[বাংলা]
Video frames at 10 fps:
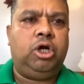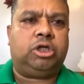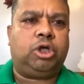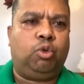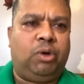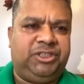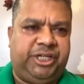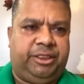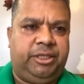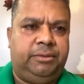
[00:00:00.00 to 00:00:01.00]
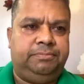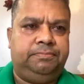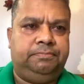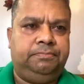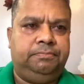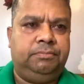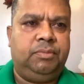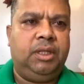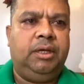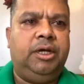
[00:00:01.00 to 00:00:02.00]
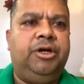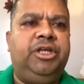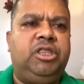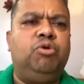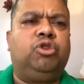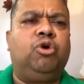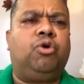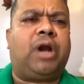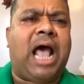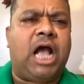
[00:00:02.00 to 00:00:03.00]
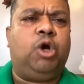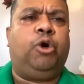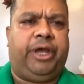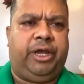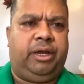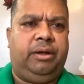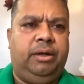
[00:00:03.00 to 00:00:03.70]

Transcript: ডক্টর ওয়াজেদ রীতিমতো রাগ হয়ে